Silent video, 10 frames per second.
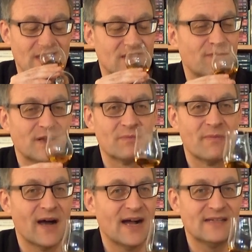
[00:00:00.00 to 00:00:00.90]
Das gefällt
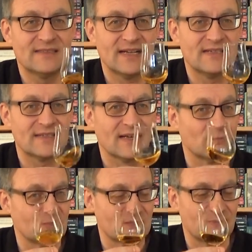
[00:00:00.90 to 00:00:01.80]
mir bei allen
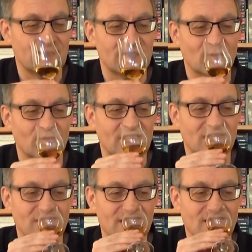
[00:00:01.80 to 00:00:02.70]
Teleskern und das finde ich auch
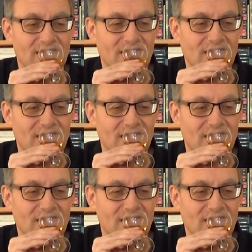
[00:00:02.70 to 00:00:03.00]
hier wieder.